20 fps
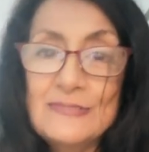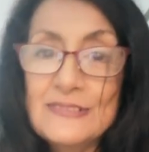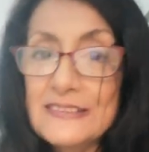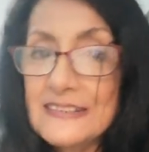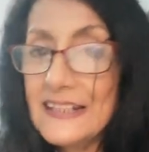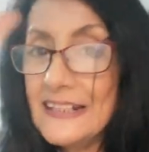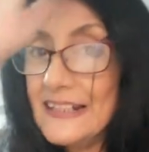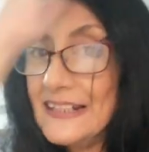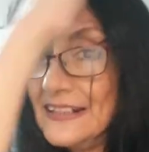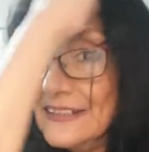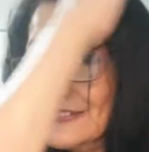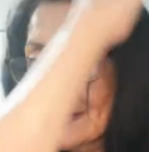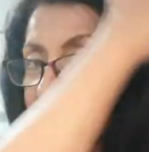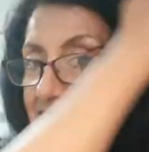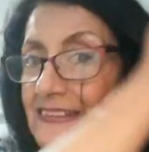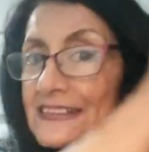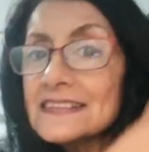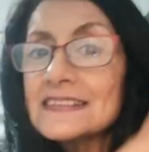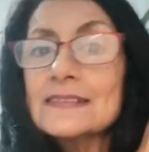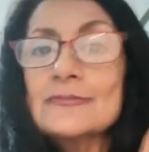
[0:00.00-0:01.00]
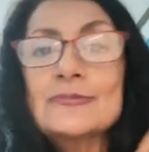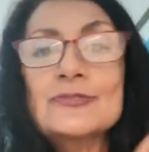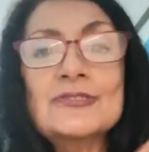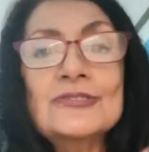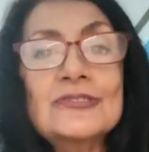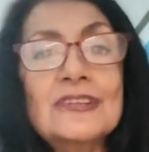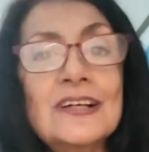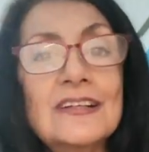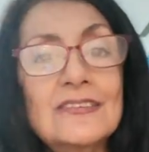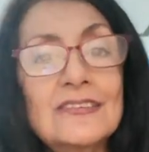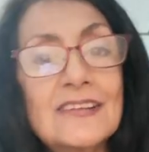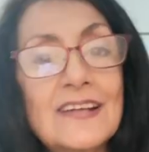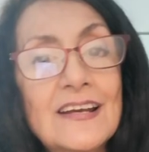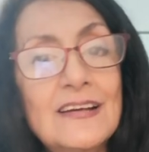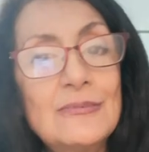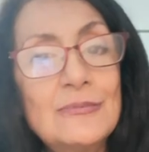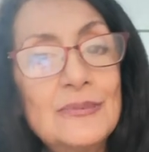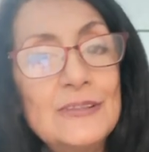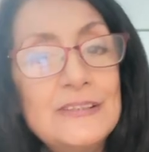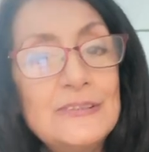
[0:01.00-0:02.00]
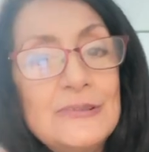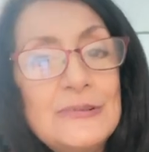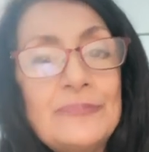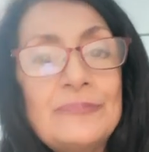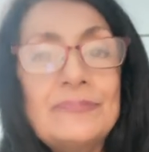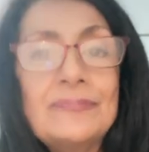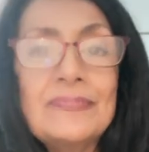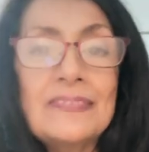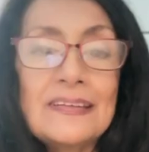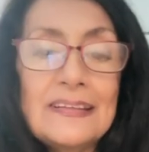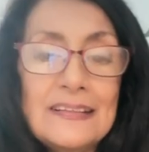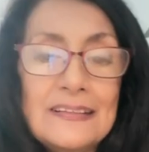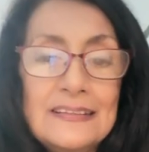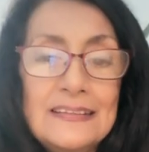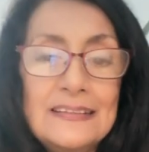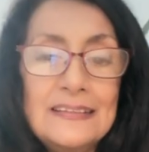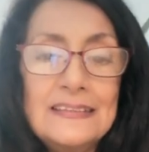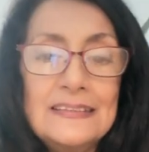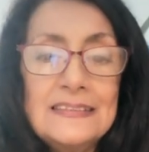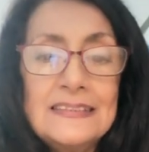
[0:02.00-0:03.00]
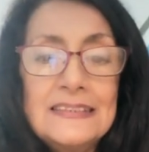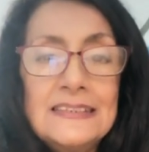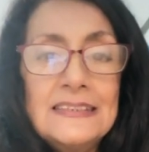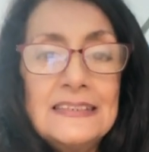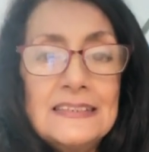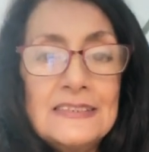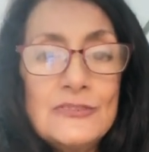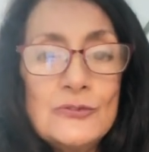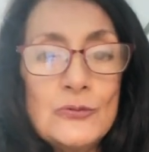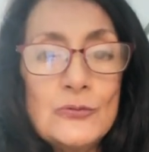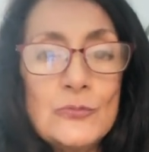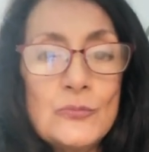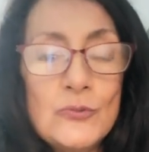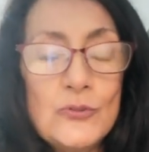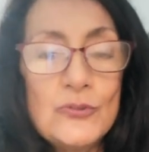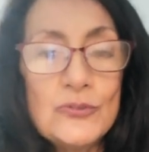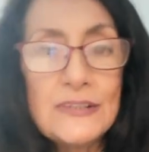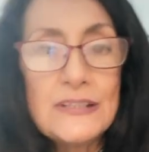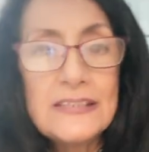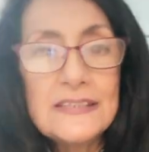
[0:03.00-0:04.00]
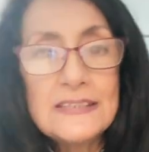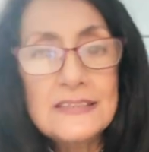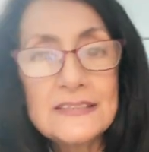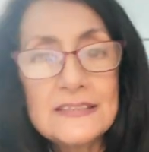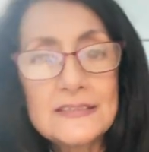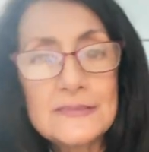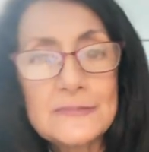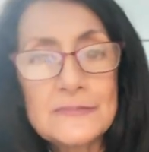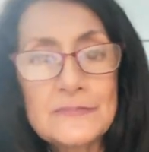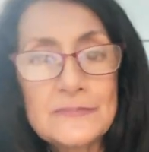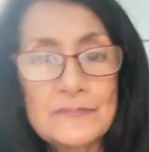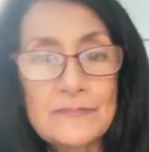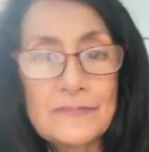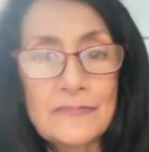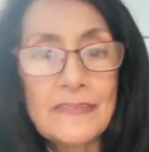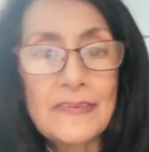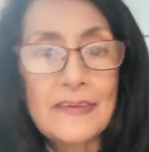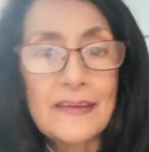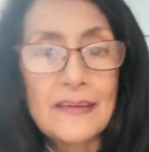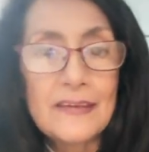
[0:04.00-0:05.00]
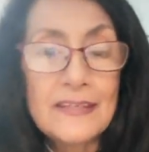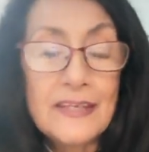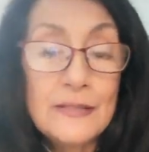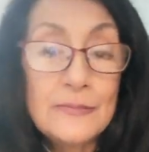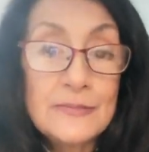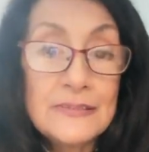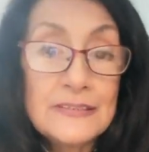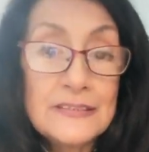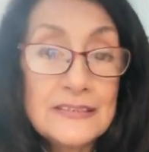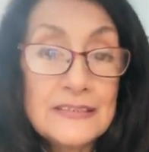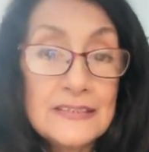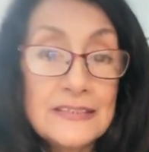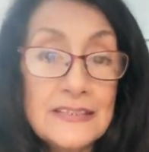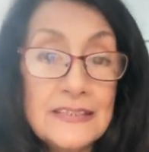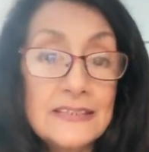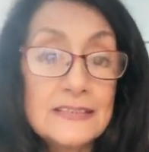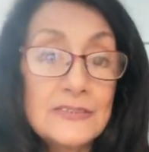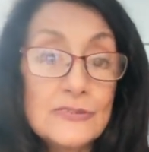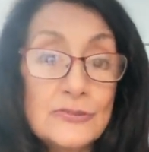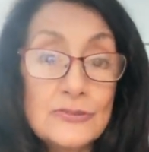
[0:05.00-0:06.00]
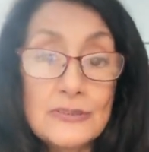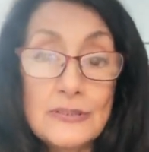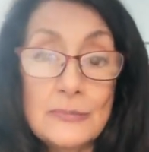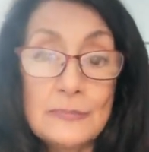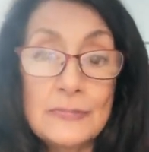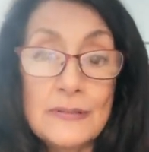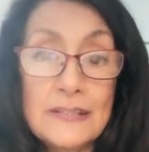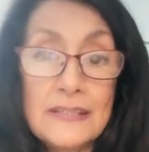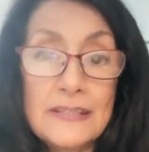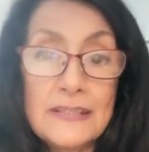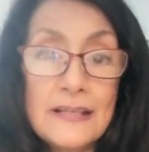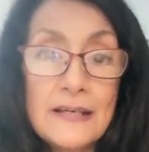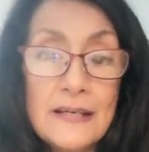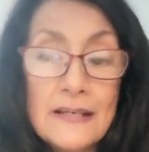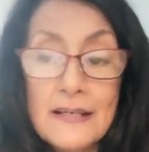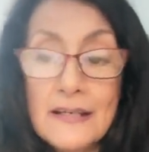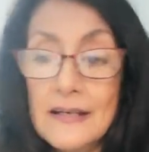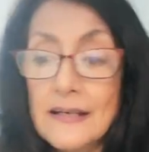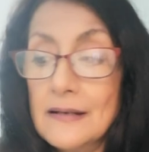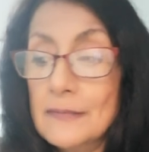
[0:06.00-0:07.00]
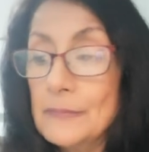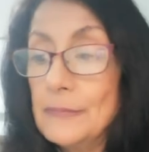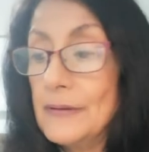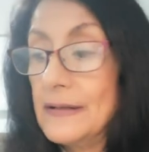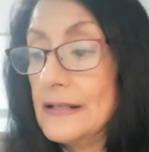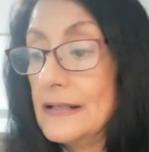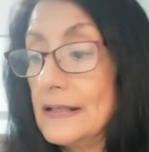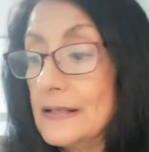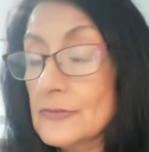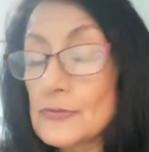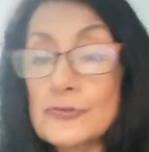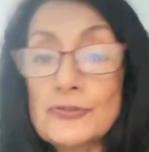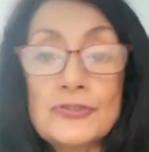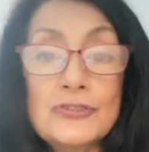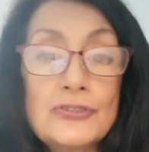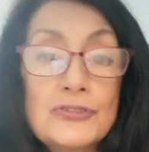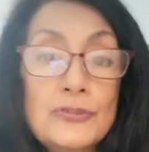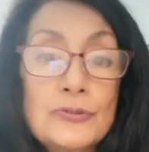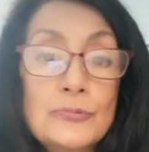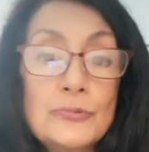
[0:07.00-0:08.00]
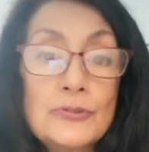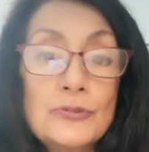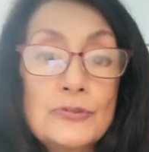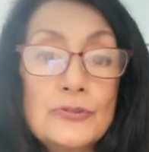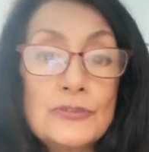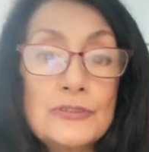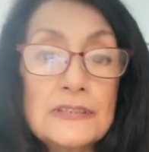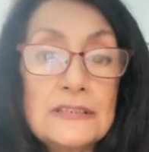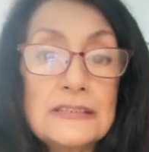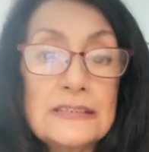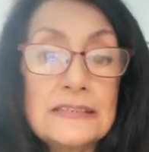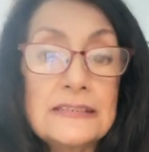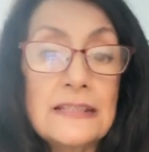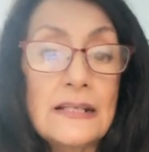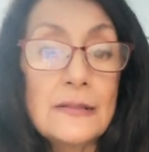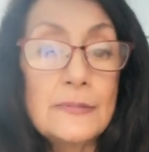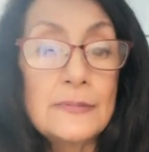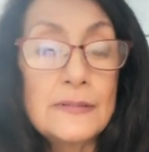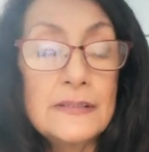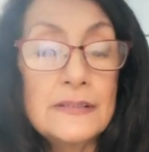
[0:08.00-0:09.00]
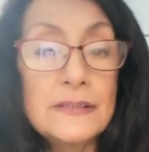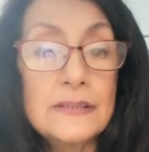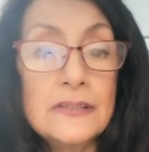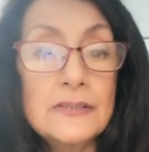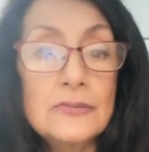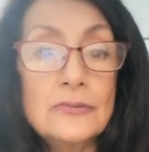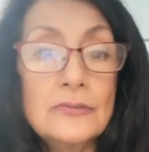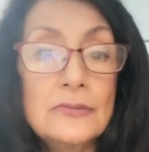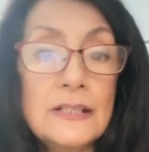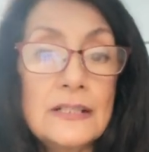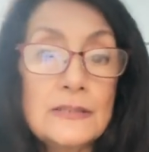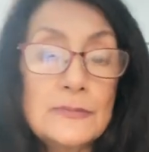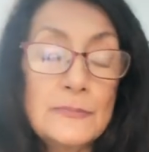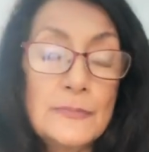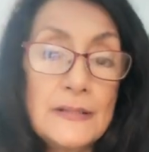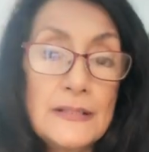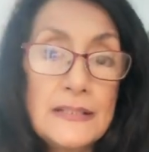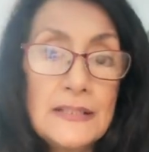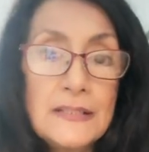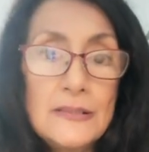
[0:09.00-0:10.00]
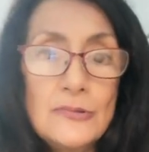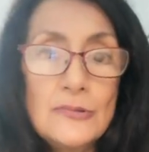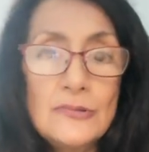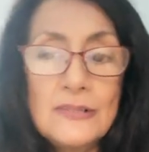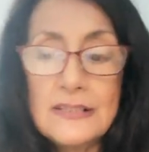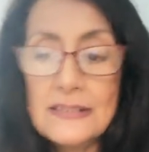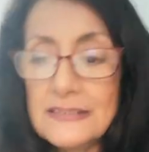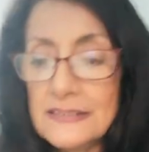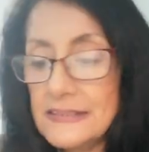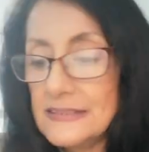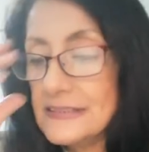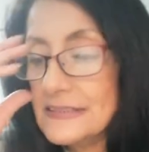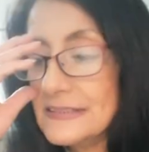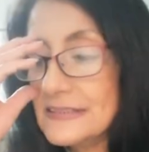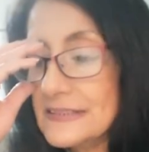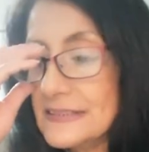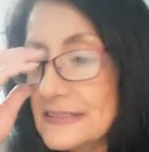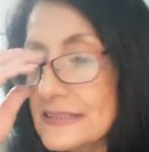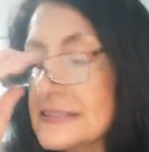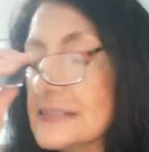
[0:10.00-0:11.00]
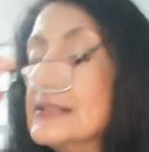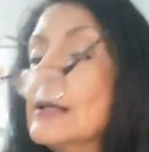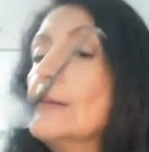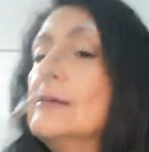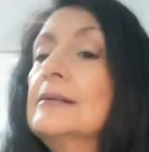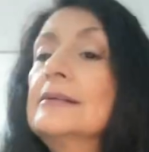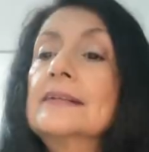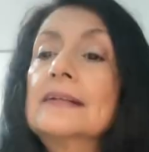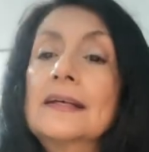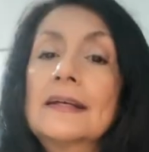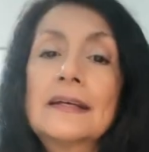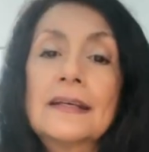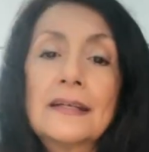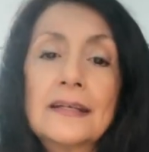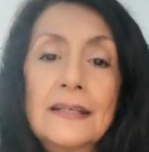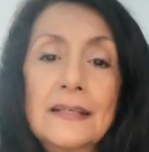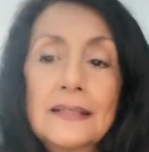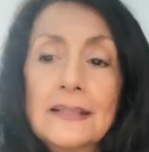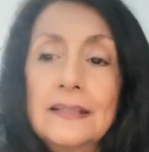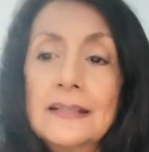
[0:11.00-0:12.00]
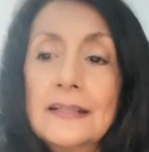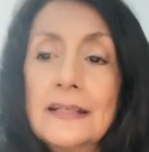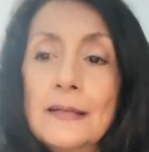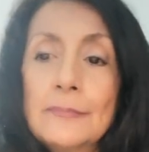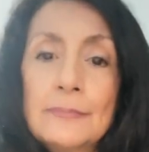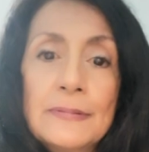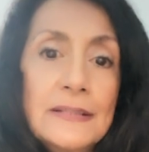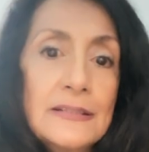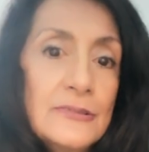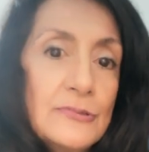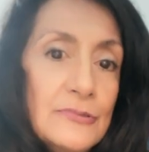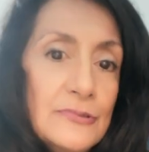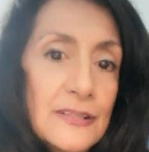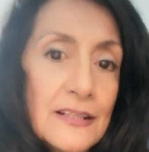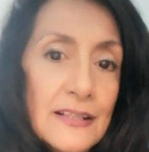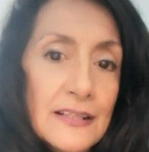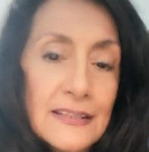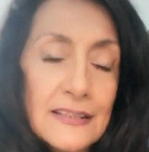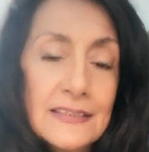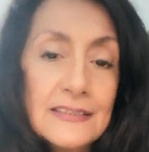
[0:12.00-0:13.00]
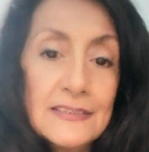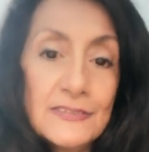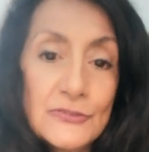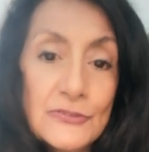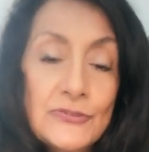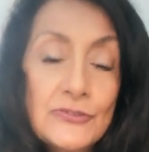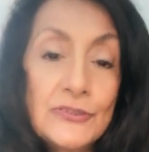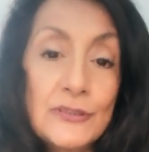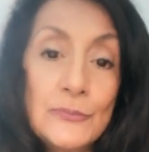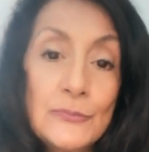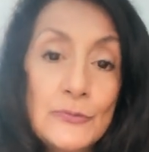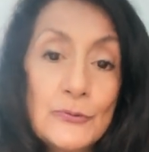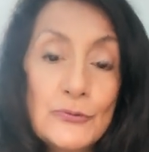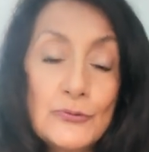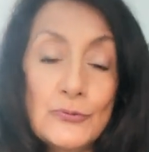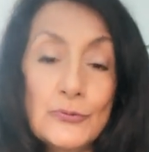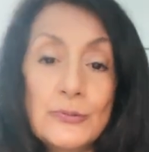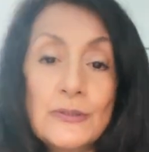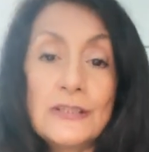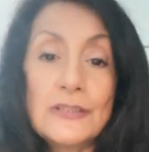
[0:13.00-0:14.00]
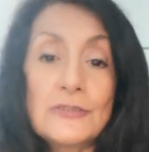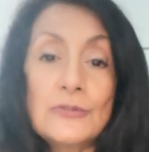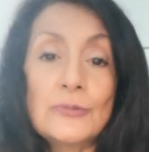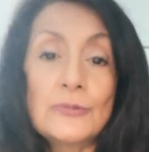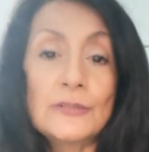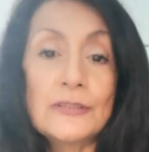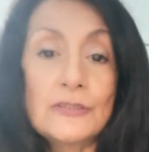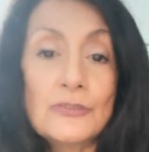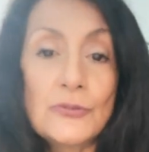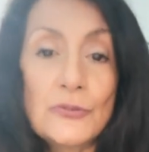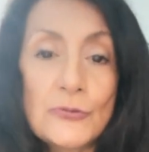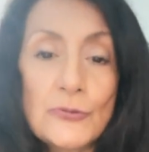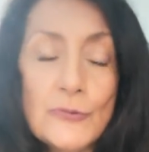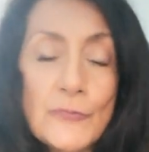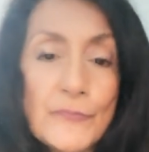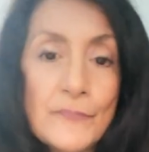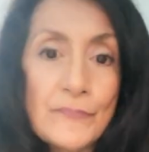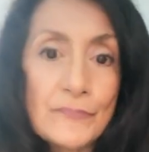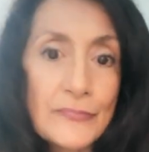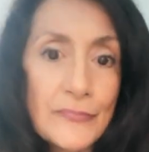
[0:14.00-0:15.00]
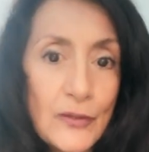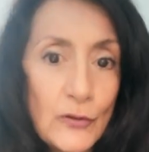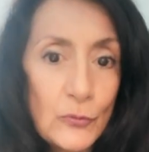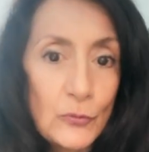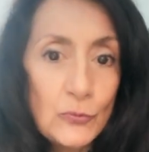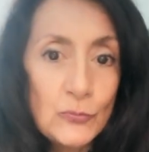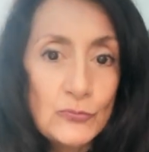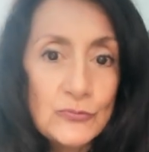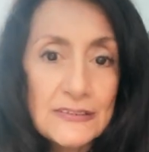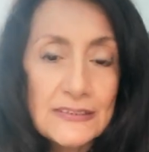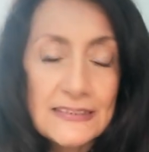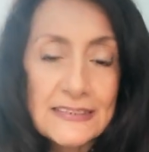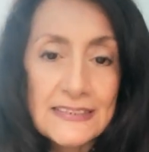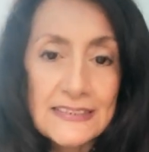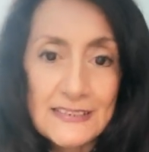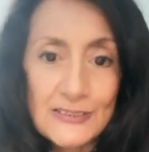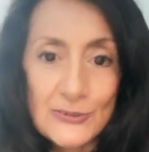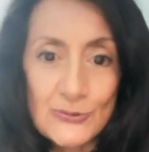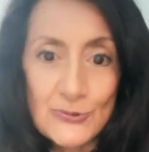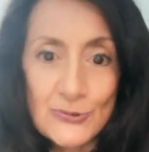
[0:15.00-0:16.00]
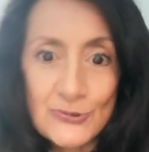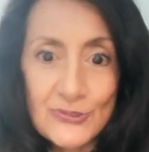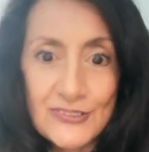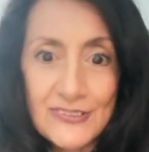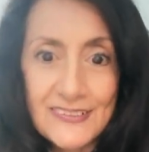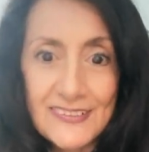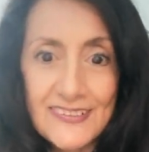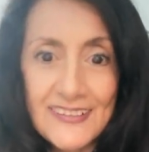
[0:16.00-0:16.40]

pues qué calor, es que hacía mucho calor. Bueno, el cine son modas y hay veces que eso se pedía para los distribuidores estar vendiendo las películas. Necesitaban que la película en esos tiempos tuviera sobre todo un desnudo.